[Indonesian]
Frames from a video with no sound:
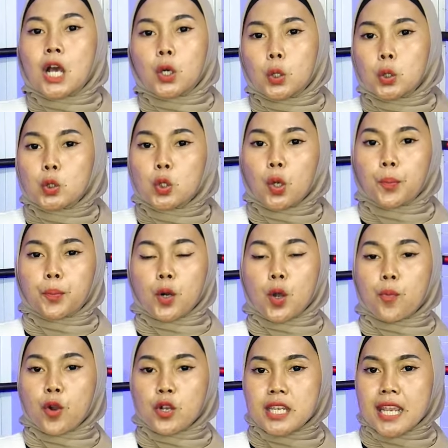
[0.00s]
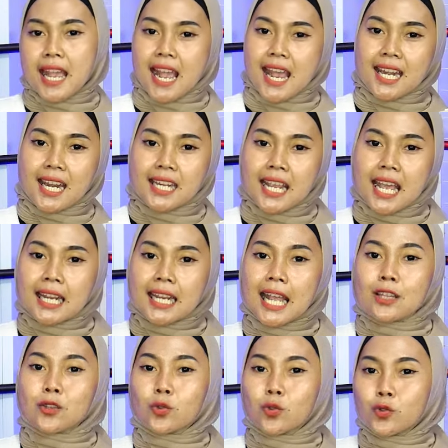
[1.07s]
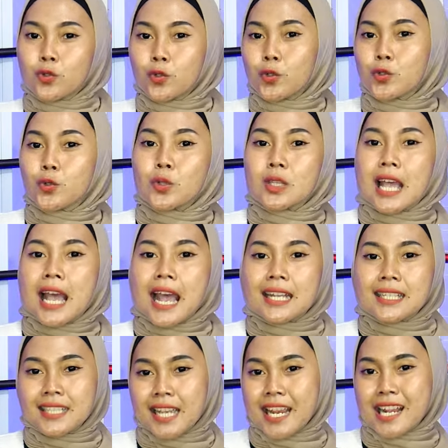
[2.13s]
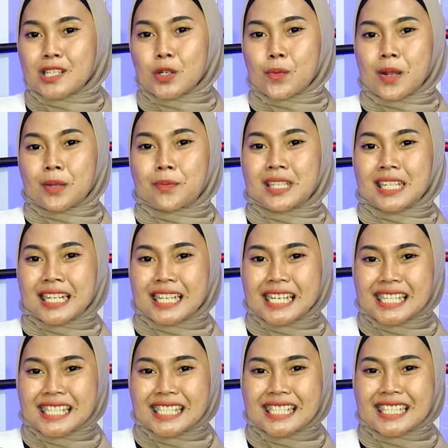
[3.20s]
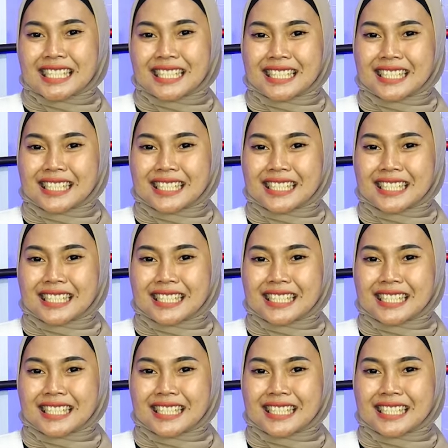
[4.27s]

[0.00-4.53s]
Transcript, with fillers: untuk promonya ada di harga 7 juta aja ya sobat bedilers